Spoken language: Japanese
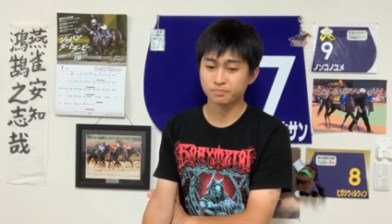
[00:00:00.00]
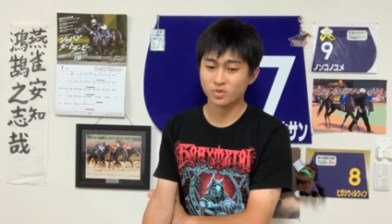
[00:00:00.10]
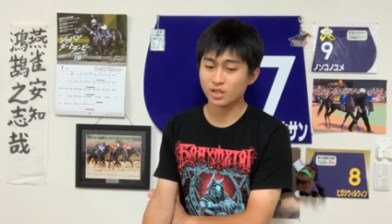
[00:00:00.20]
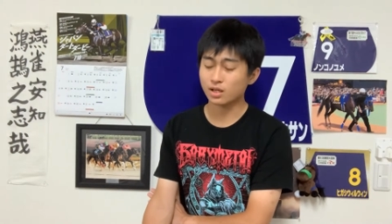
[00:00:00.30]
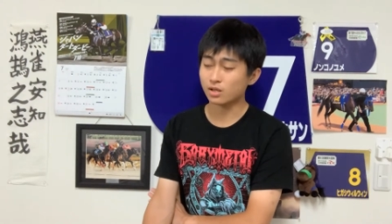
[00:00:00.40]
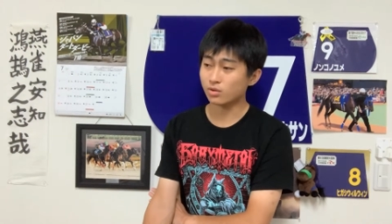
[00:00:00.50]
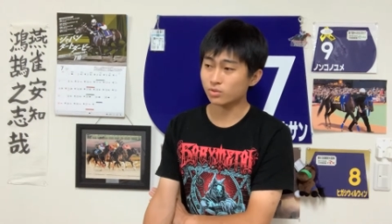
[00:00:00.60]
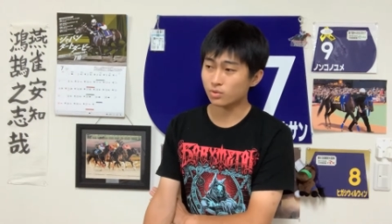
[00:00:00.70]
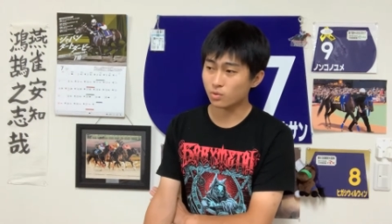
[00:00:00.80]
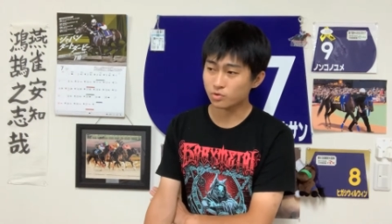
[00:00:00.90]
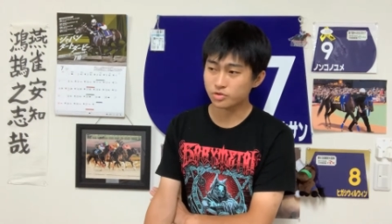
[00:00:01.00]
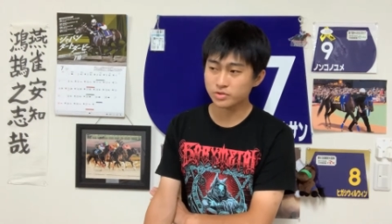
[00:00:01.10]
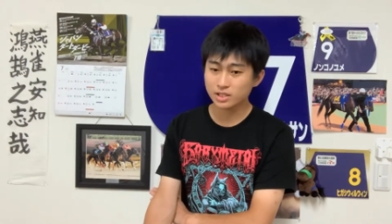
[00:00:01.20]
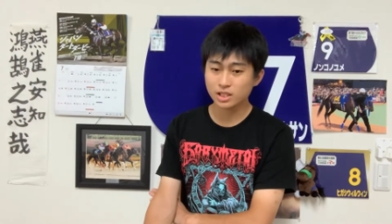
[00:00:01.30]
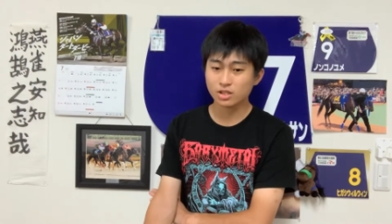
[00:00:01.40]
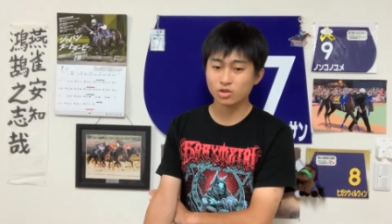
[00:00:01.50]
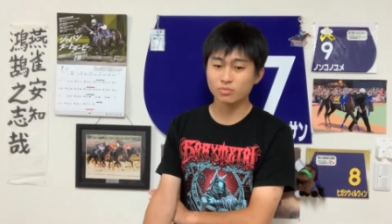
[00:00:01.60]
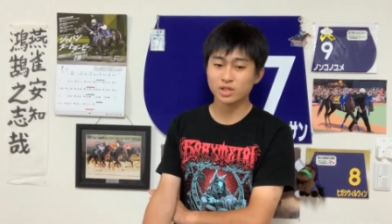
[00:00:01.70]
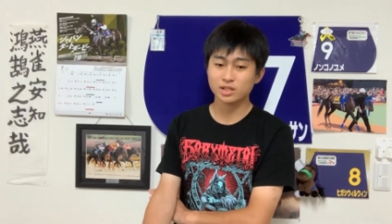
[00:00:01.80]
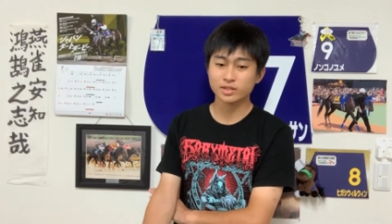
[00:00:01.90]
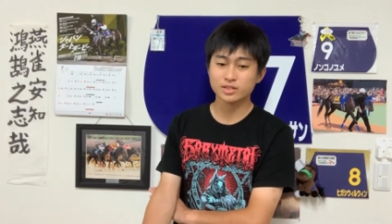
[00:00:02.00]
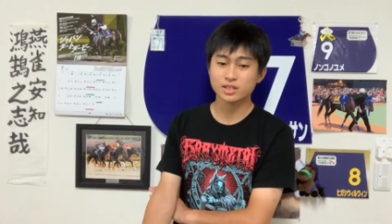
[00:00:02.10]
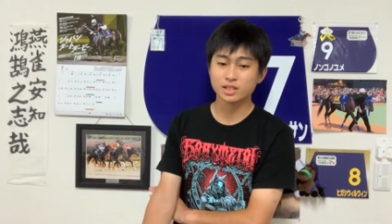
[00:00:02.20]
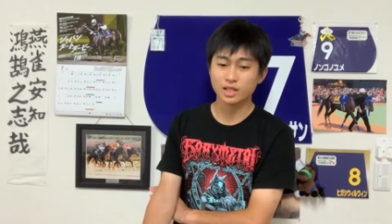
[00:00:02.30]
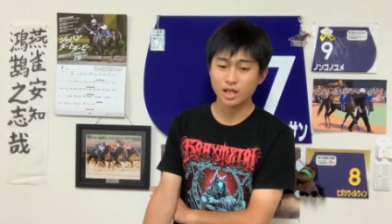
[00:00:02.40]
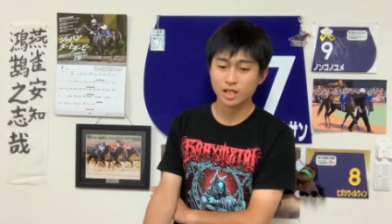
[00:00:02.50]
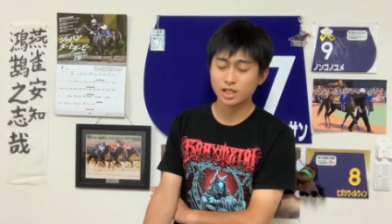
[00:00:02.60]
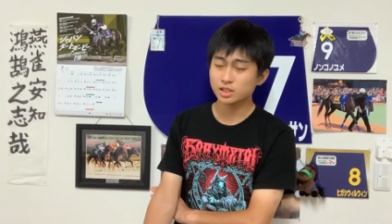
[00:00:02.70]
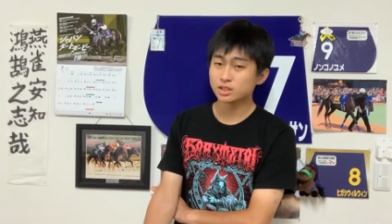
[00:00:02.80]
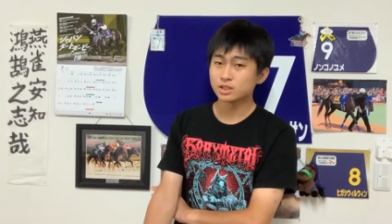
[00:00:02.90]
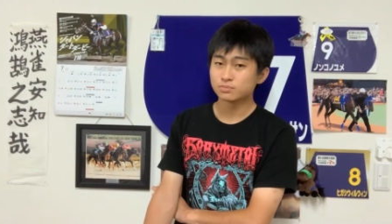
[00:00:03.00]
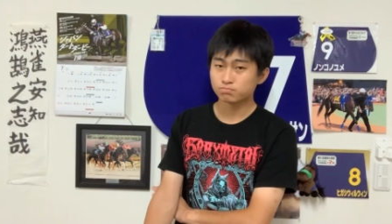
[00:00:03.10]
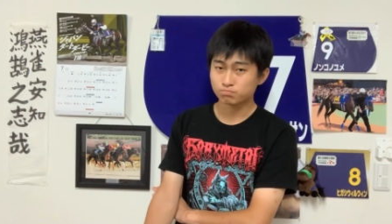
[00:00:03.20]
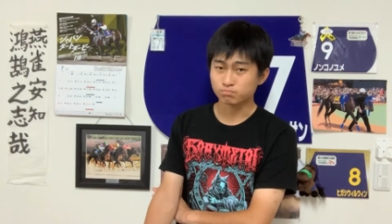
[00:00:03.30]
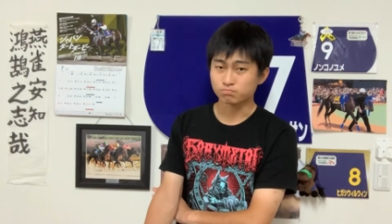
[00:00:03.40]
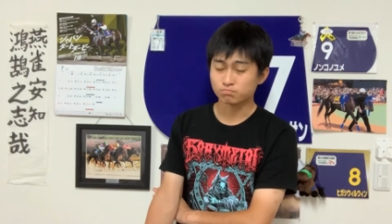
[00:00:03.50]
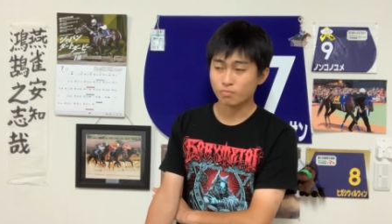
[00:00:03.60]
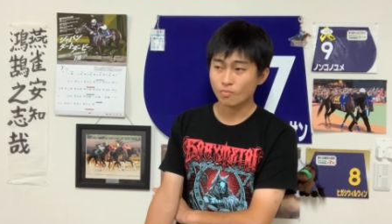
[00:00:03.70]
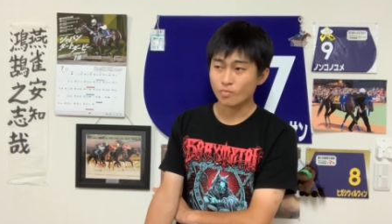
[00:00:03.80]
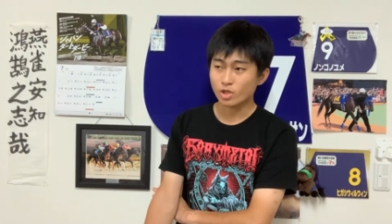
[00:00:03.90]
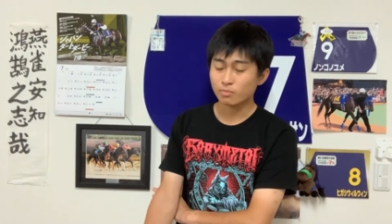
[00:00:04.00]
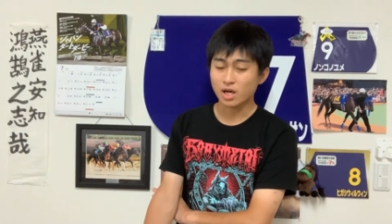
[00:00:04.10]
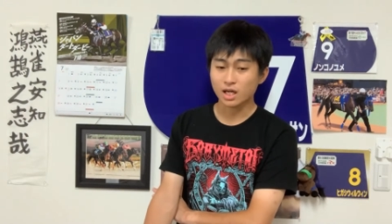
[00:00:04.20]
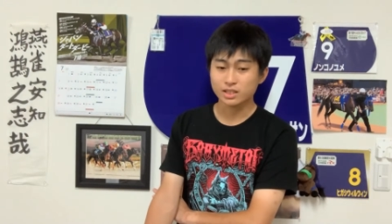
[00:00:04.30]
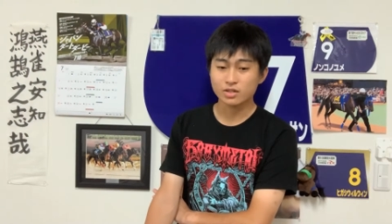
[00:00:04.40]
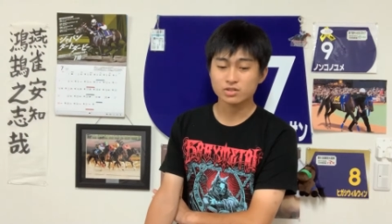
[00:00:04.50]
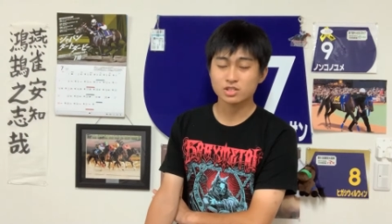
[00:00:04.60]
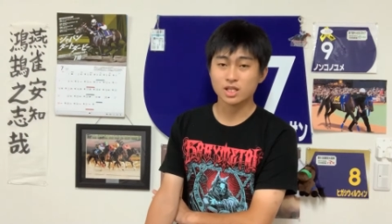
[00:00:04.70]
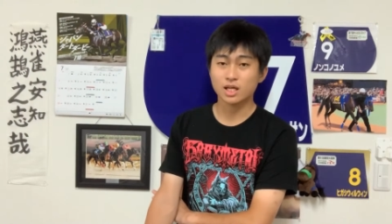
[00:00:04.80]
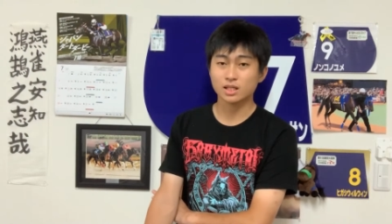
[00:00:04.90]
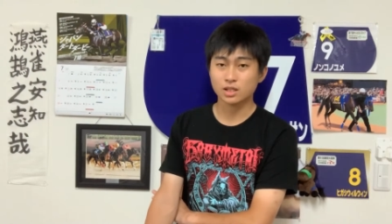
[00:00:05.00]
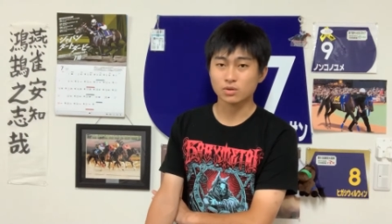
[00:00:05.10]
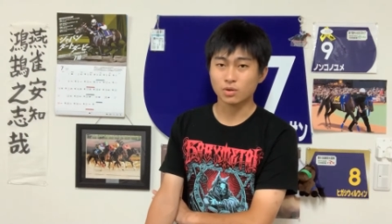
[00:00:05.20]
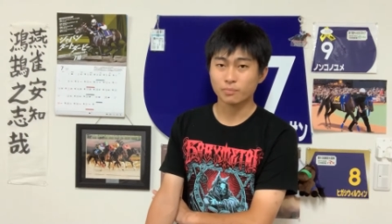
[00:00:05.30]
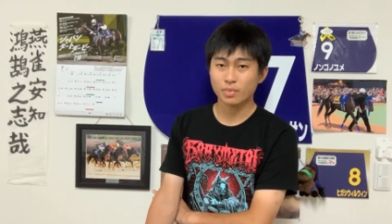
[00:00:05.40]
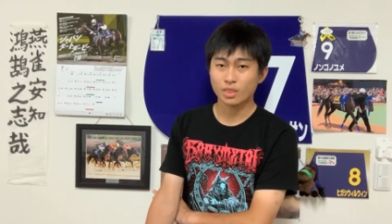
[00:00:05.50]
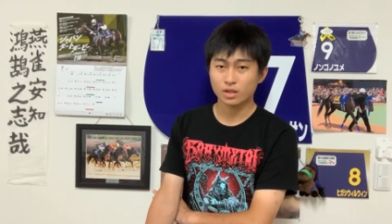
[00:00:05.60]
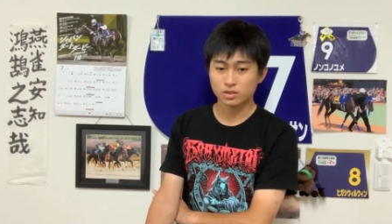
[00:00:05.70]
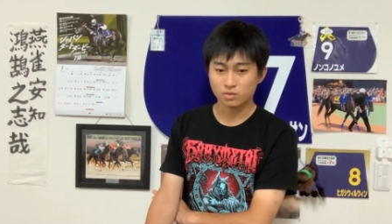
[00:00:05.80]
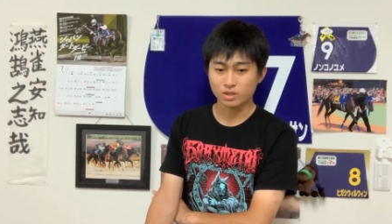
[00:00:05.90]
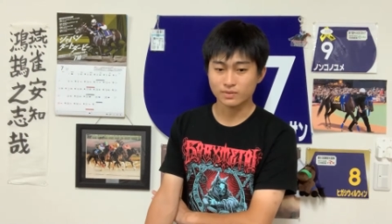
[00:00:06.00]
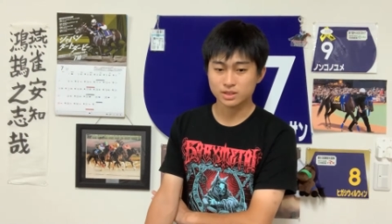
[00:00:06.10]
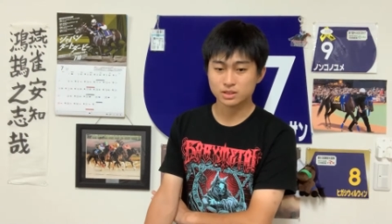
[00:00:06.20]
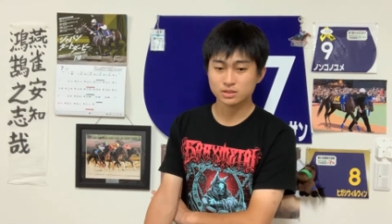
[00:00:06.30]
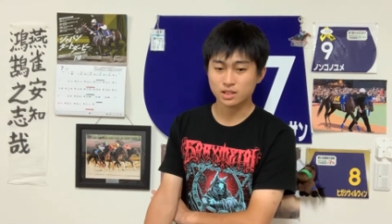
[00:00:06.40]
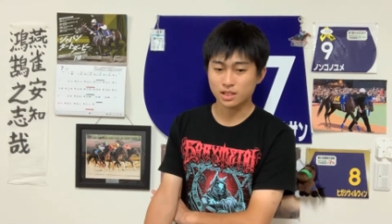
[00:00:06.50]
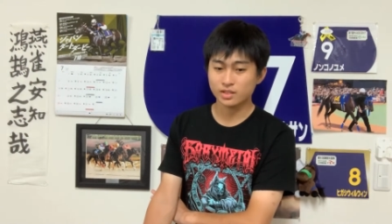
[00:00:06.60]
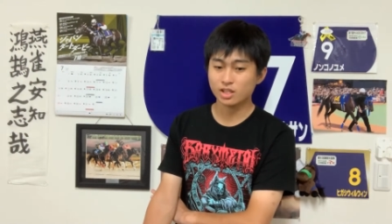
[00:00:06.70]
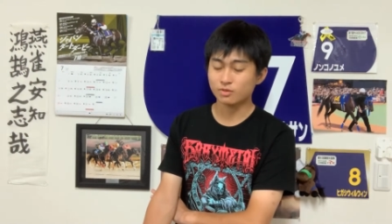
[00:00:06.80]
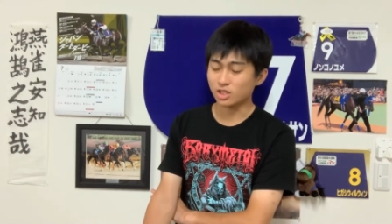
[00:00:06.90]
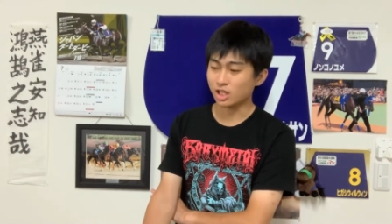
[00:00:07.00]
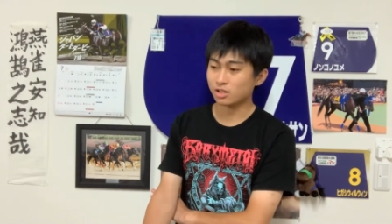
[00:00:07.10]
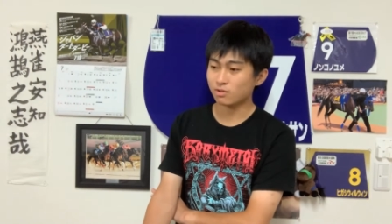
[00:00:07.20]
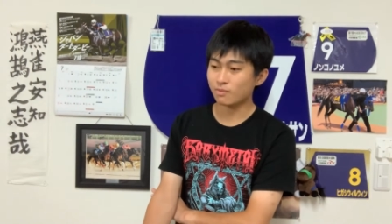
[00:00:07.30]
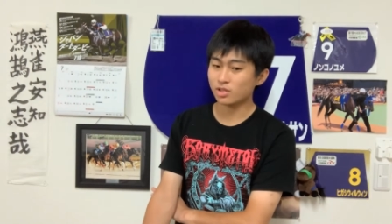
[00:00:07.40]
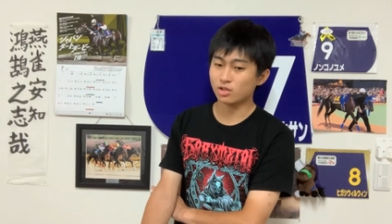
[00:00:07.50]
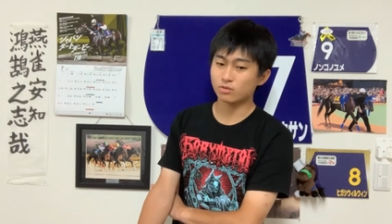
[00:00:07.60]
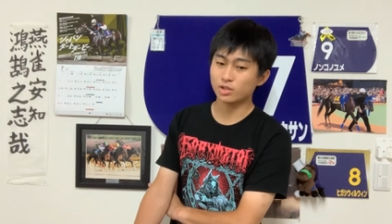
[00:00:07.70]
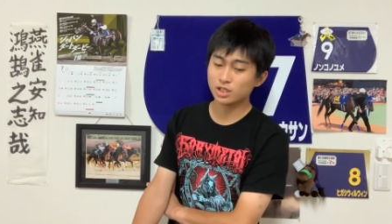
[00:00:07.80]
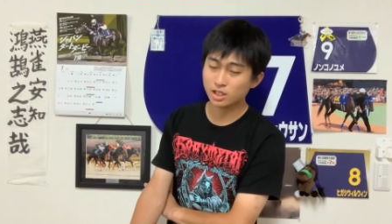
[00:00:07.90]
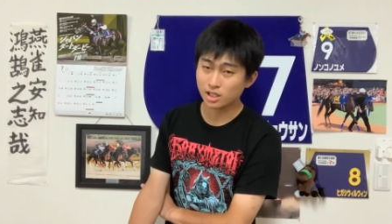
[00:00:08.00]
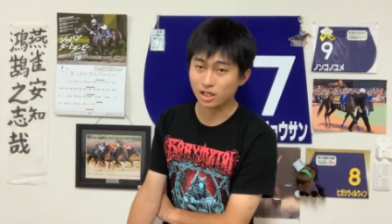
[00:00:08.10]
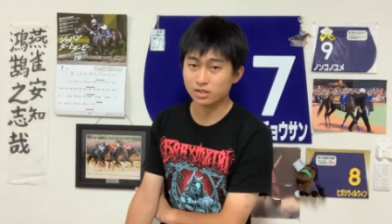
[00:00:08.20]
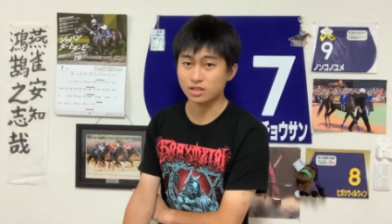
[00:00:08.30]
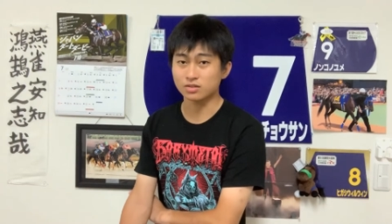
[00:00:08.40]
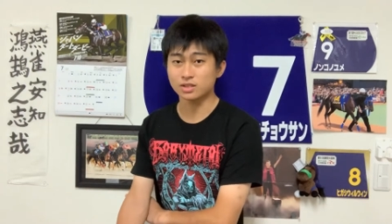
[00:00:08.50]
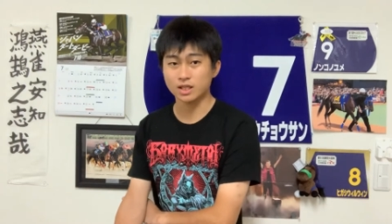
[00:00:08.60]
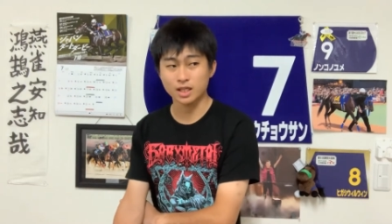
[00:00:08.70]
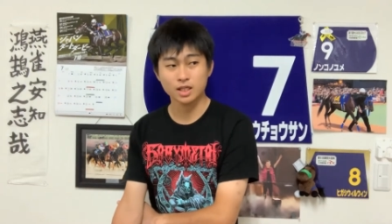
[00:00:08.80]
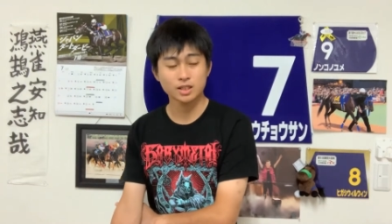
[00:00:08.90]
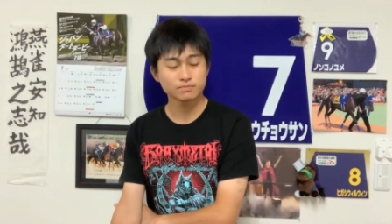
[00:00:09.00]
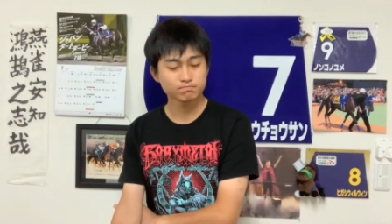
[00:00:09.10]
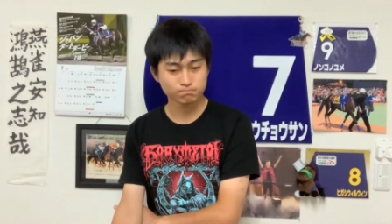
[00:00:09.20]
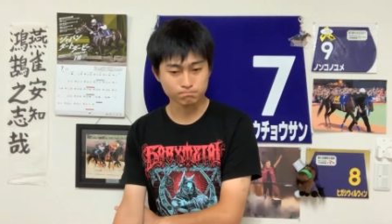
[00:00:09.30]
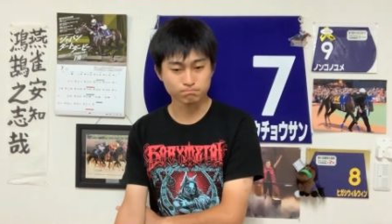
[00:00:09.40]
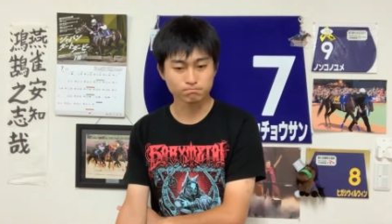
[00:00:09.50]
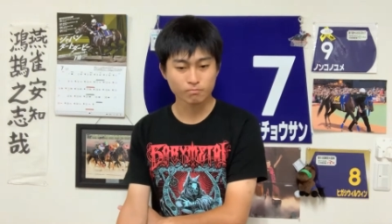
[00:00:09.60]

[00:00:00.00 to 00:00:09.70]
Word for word: うん、だからねこの5 3キロを味方につけてねうんまあ、勝てるんじゃないかなと思います相手もね今までよりも一気に楽になるんでねうん